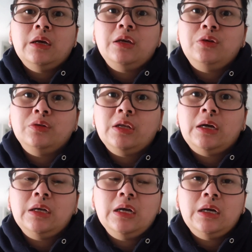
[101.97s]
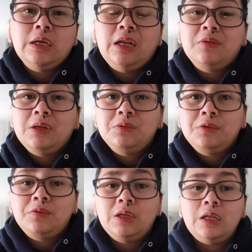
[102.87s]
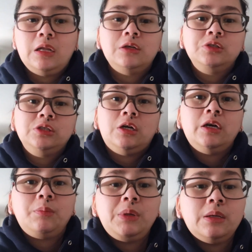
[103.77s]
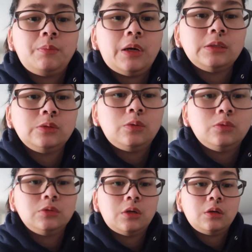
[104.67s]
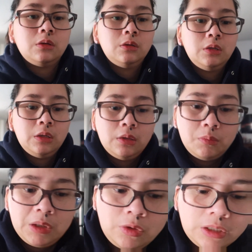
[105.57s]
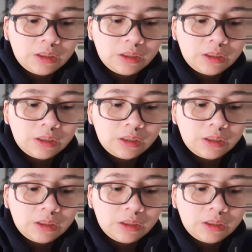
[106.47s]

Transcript: ayun hanggang 11.15 lang siya kaya pinapasok ko na meron na